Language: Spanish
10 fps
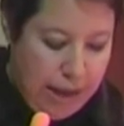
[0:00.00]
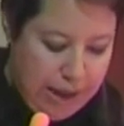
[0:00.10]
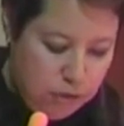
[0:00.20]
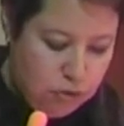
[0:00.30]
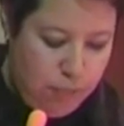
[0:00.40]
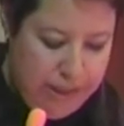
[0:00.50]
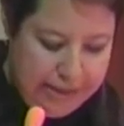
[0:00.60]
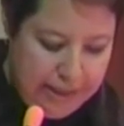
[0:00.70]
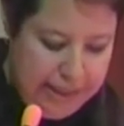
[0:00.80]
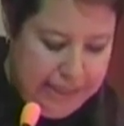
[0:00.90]
ellos
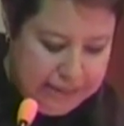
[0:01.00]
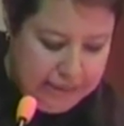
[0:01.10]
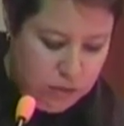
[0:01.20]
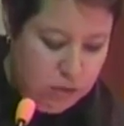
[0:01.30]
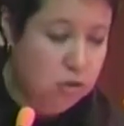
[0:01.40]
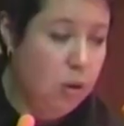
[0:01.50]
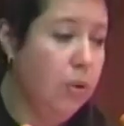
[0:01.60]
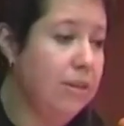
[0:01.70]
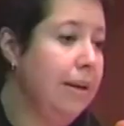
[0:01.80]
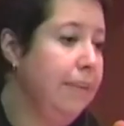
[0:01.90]
cometen ilícitos
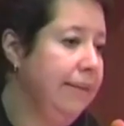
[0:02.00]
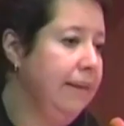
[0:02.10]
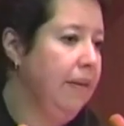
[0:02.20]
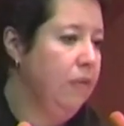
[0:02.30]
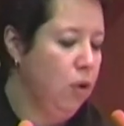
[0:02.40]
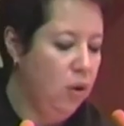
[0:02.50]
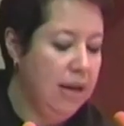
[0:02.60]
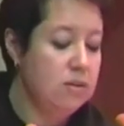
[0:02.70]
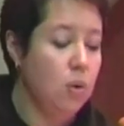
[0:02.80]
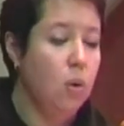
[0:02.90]
como es la venta de
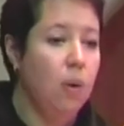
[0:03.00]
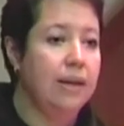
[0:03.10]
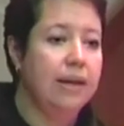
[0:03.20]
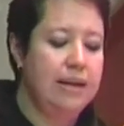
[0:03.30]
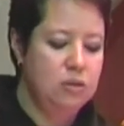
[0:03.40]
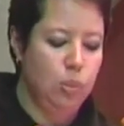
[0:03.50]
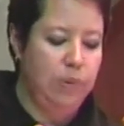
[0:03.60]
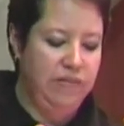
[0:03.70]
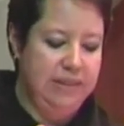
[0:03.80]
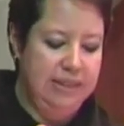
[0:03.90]
drogas o cualquier
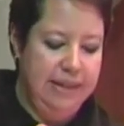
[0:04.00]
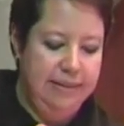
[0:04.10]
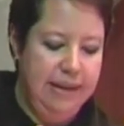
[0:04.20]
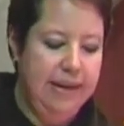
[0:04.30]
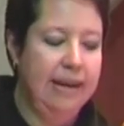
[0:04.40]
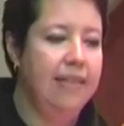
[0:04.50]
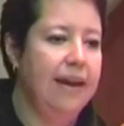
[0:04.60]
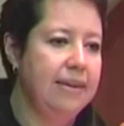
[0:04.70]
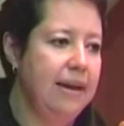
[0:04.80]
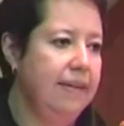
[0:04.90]
estupefaciente que
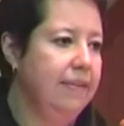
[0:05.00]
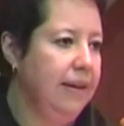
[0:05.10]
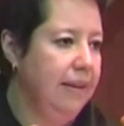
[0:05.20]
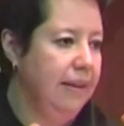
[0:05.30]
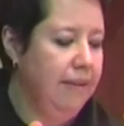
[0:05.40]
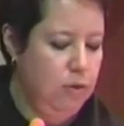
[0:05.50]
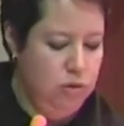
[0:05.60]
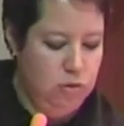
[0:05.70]
daña la integridad de los